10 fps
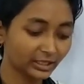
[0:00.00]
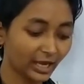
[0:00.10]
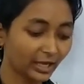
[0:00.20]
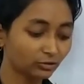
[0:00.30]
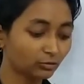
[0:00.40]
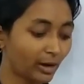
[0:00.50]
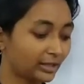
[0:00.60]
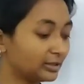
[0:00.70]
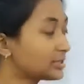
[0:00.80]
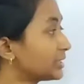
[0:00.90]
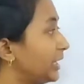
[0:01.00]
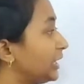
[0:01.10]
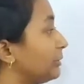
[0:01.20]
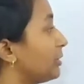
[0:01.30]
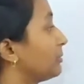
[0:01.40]
क्या है तो माइनस
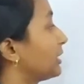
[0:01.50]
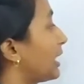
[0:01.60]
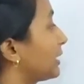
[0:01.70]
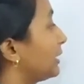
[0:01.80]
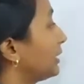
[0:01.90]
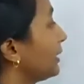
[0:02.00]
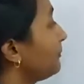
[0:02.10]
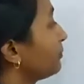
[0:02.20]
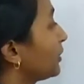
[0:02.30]
एटीन में हम क्या करेंगे